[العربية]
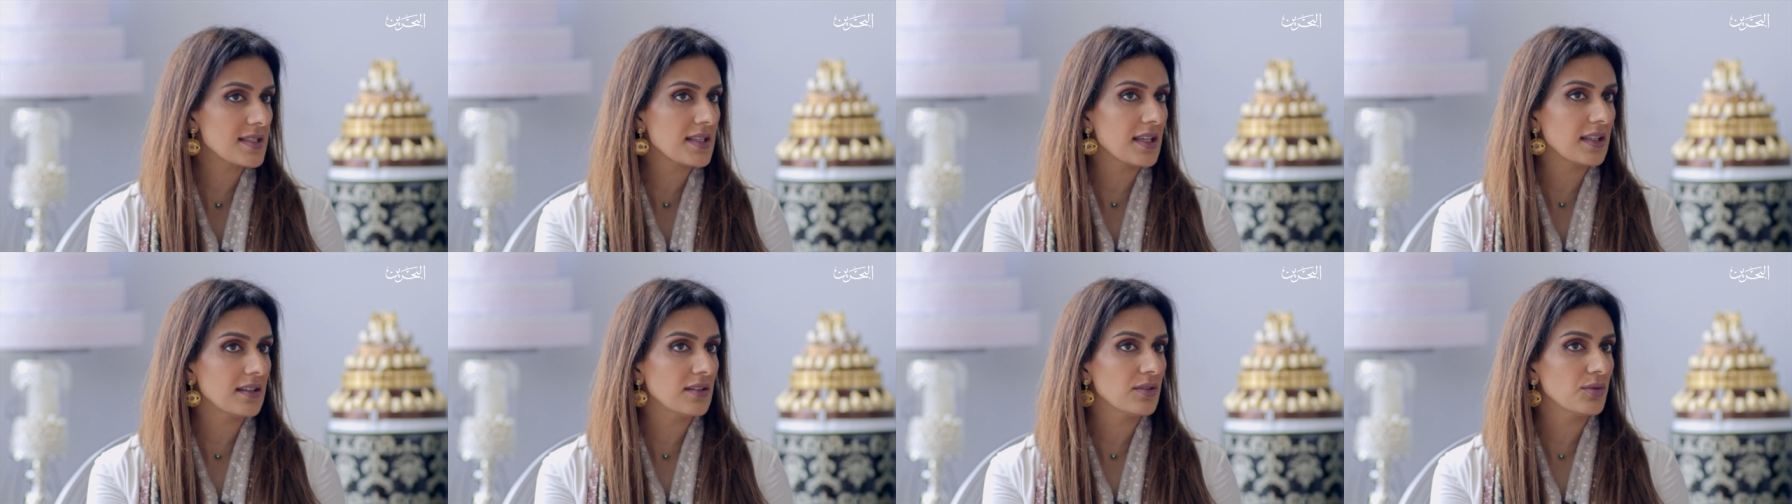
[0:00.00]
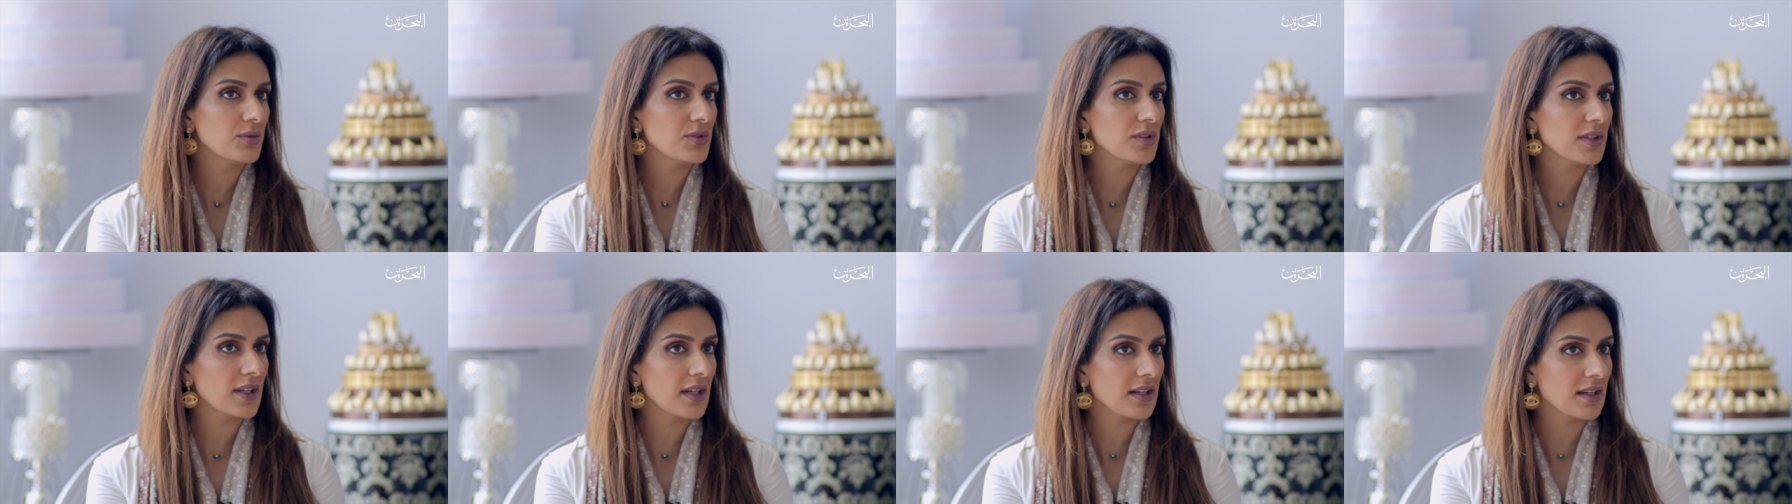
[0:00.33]
95%
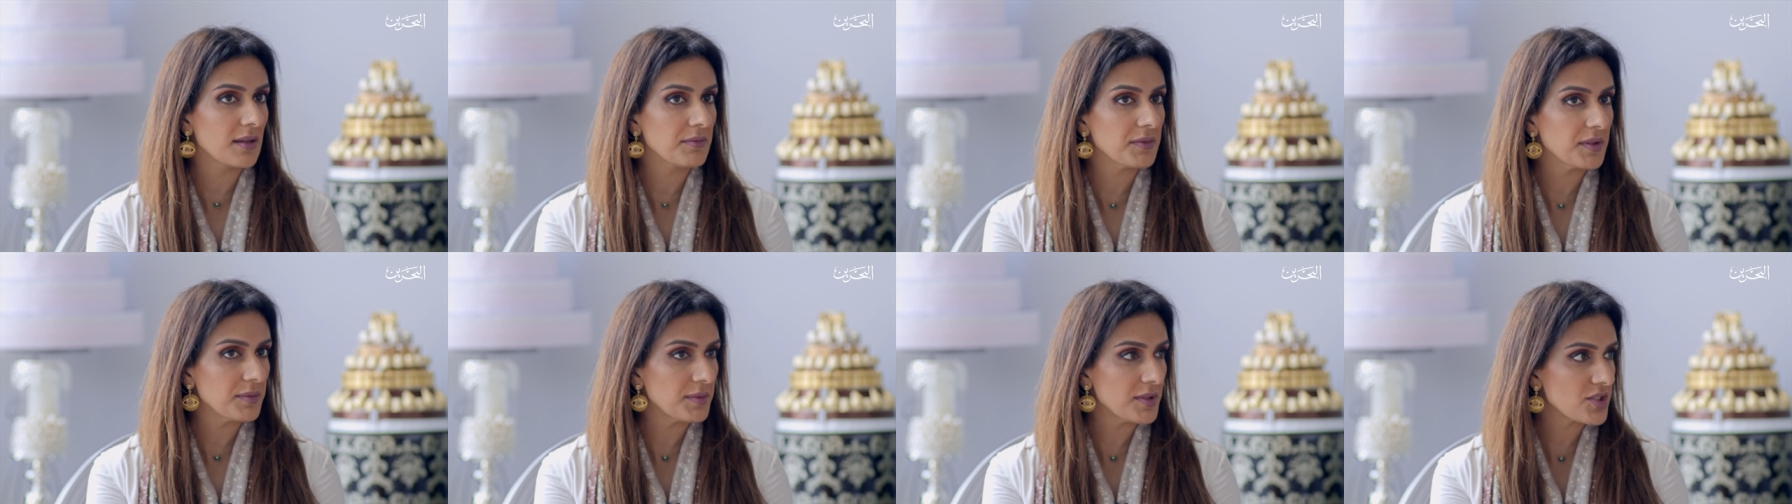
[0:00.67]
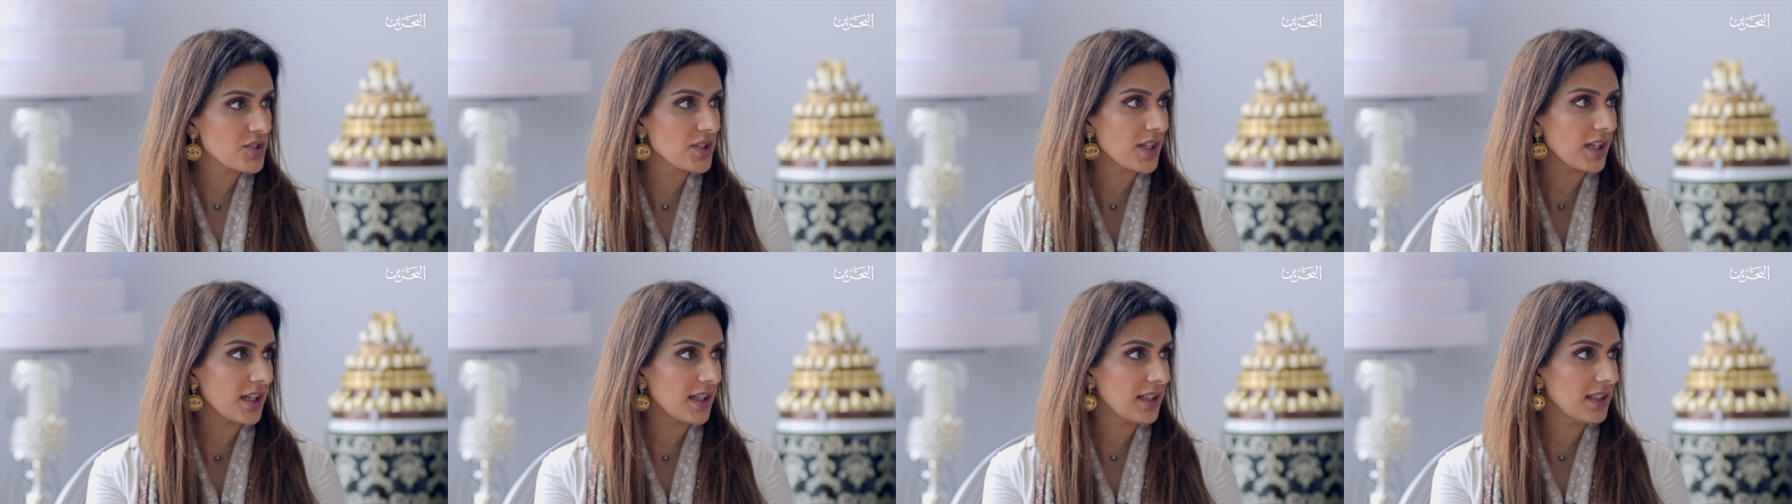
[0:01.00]
وتكرمت من
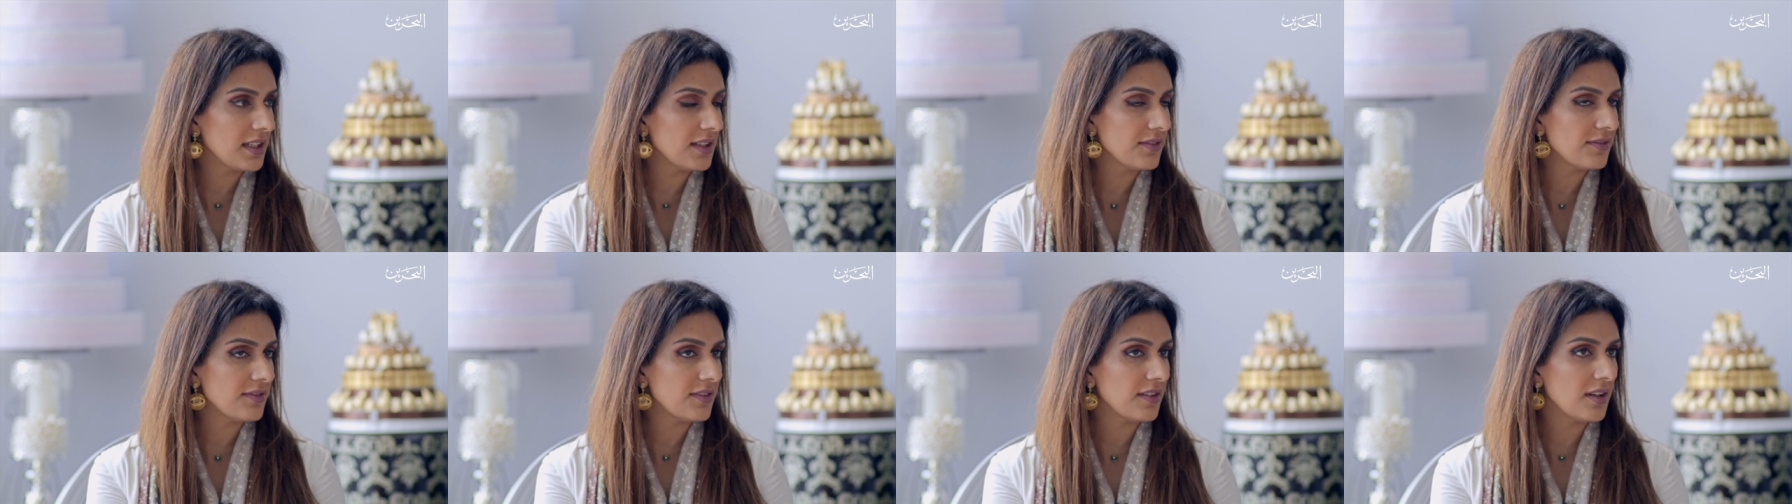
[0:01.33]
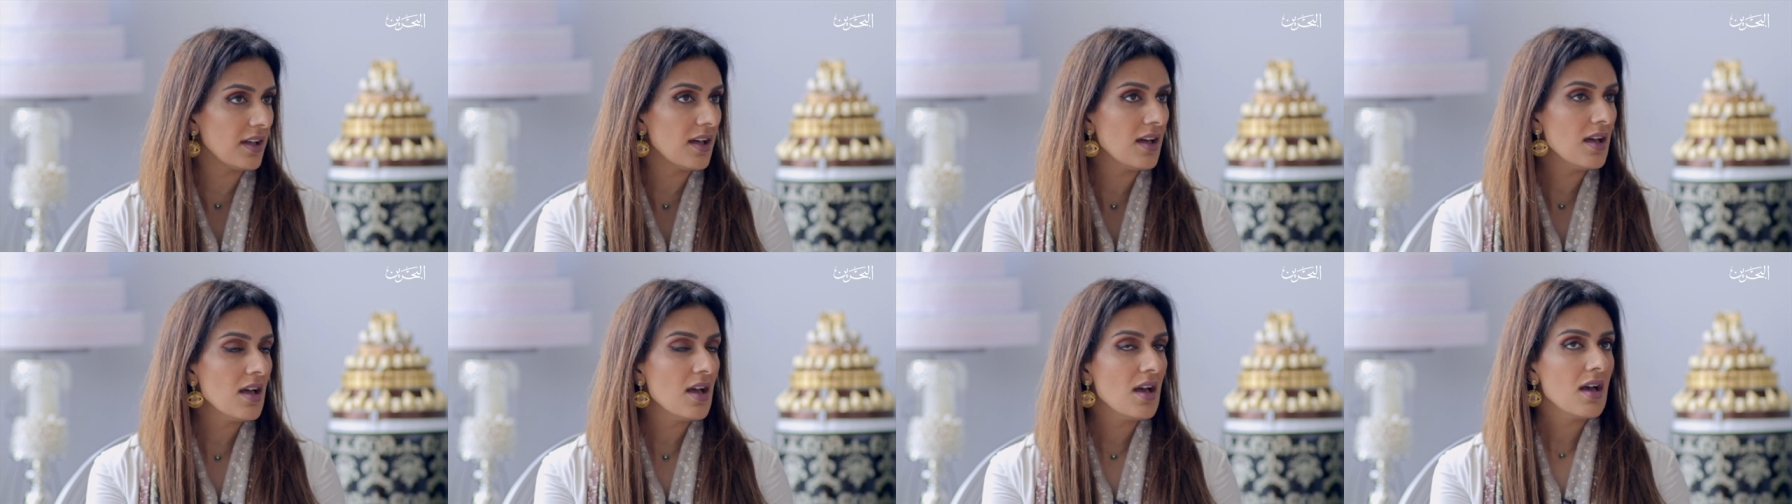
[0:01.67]
الشيخ
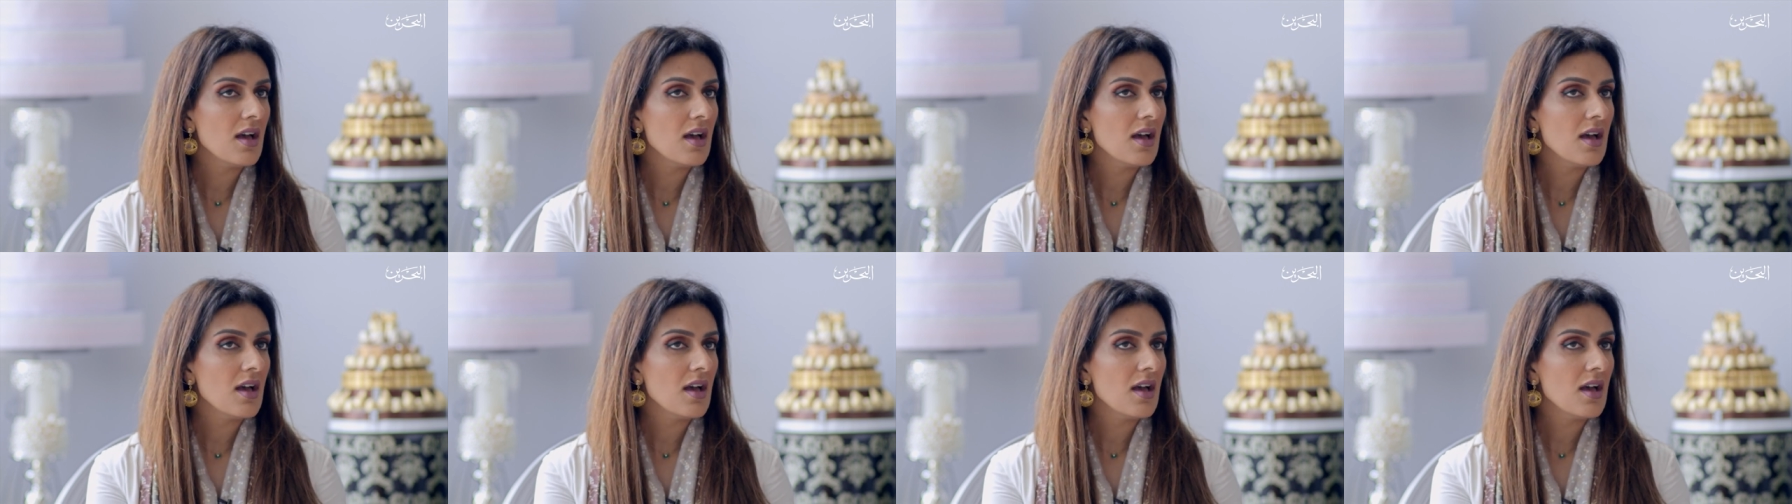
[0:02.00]
خليفه